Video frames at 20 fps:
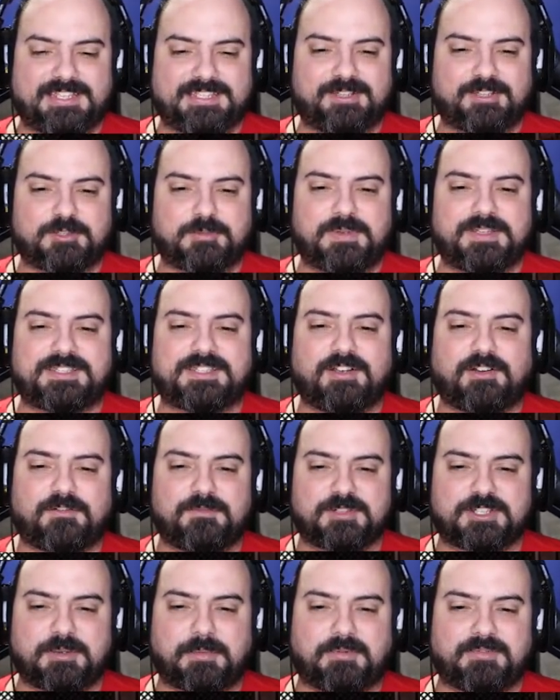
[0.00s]
esse é o especial
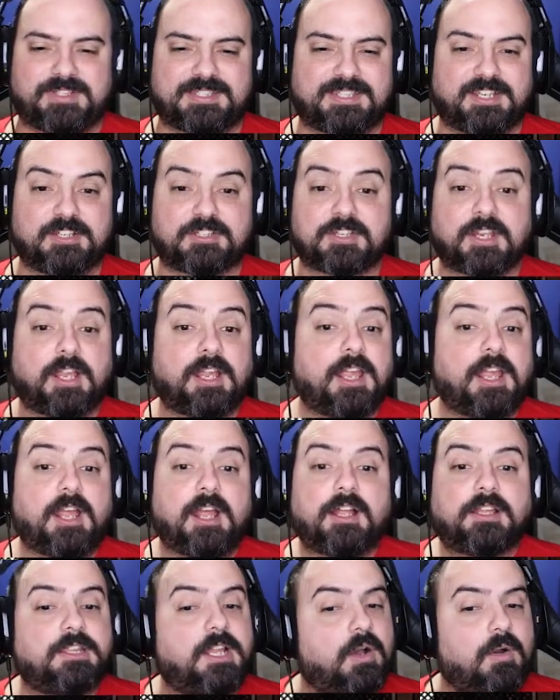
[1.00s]
que eu mostrei pra vocês.
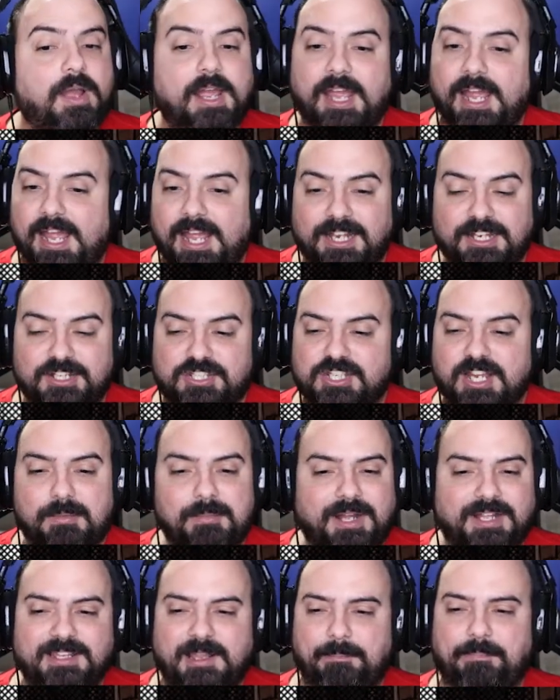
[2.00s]
Não é ele
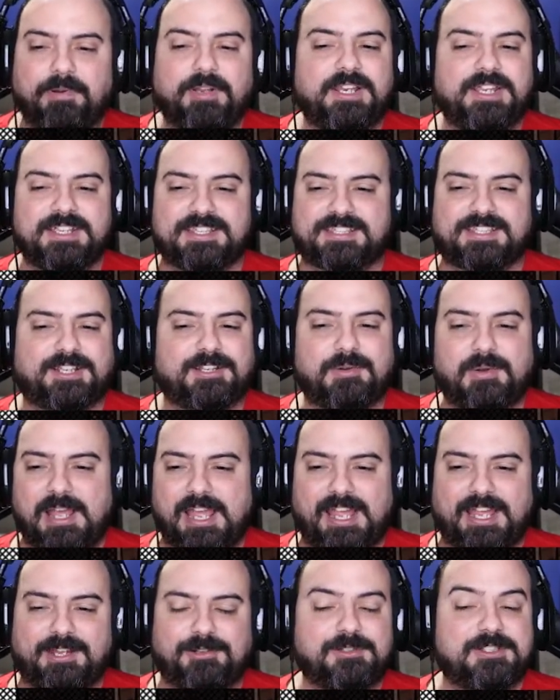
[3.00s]
chamando a polícia, não
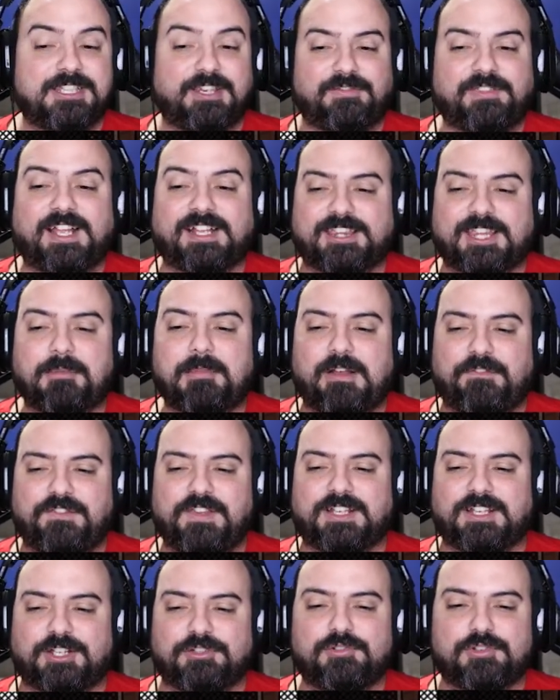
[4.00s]
é. Inclusive, tem até uma
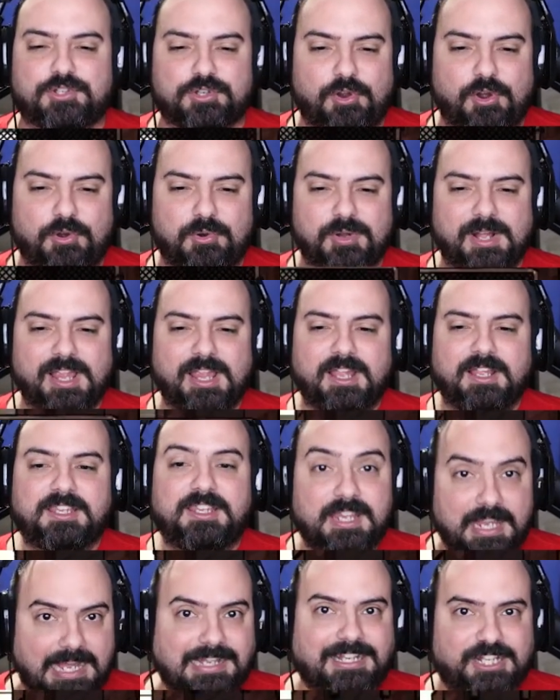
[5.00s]
vilã no jogo
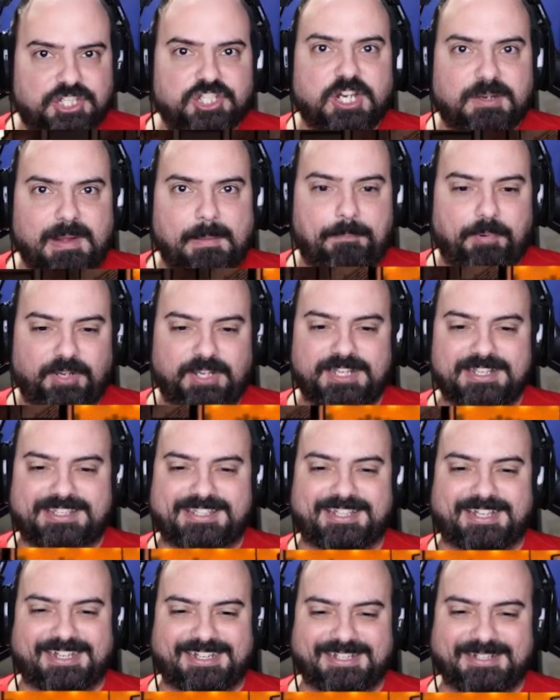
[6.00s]
que ela chama a
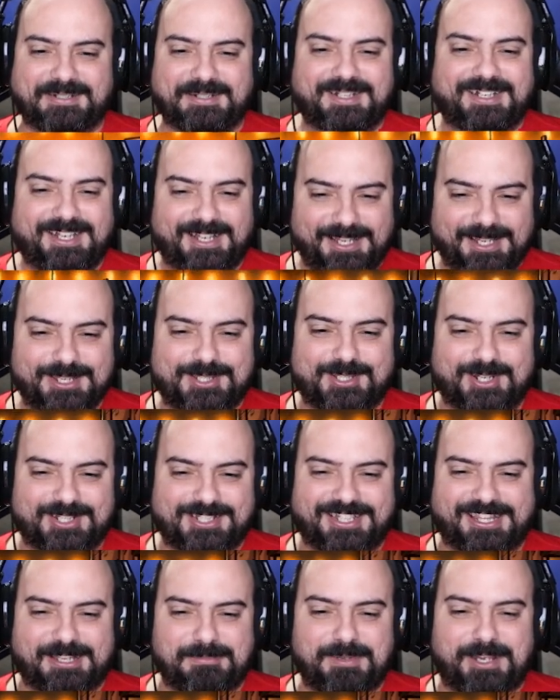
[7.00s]
polícia. Isso eu
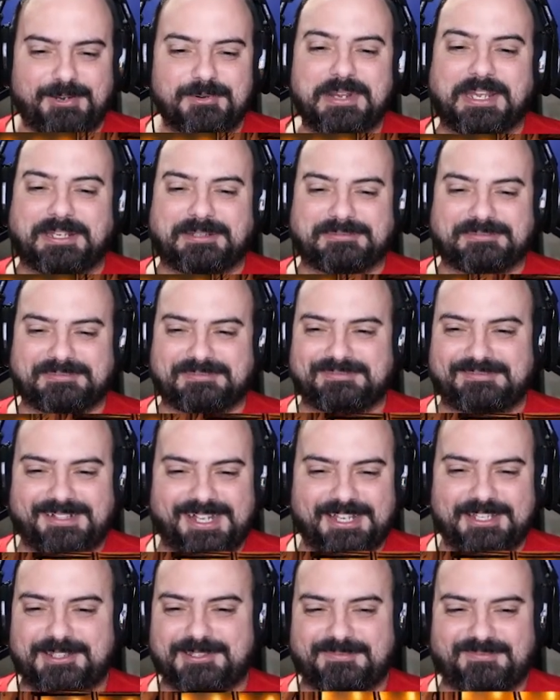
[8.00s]
achei também ruim,
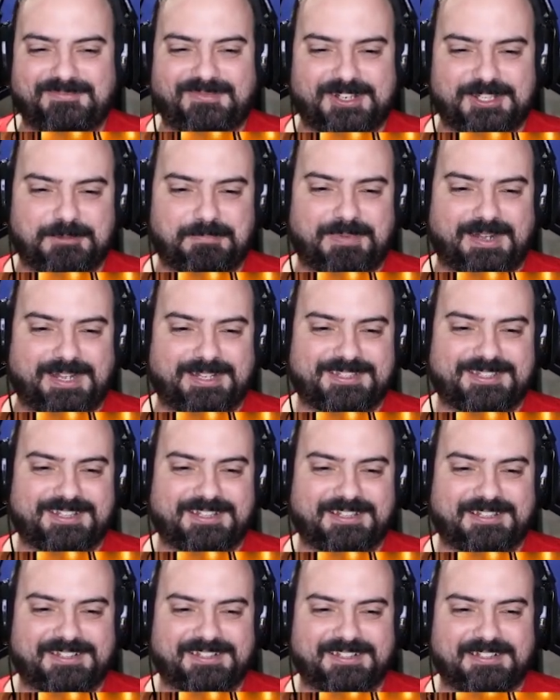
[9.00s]
mas faz
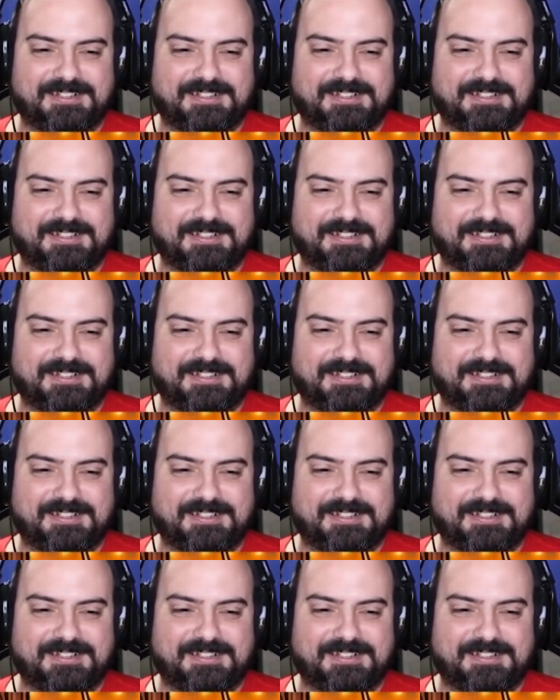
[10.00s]
parte.